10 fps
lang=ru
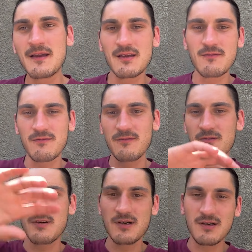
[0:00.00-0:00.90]
и
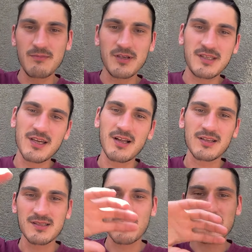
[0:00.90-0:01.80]
э,
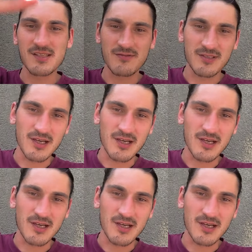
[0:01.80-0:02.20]
материал разбрасывает